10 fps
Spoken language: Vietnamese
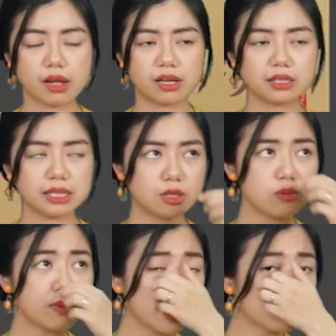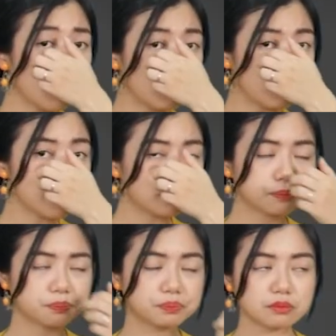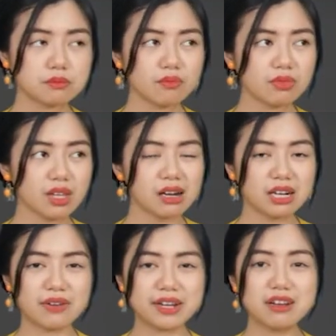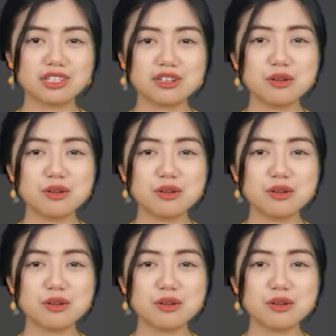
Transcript: cái này lúc mà nếm thử á là phải đợi cho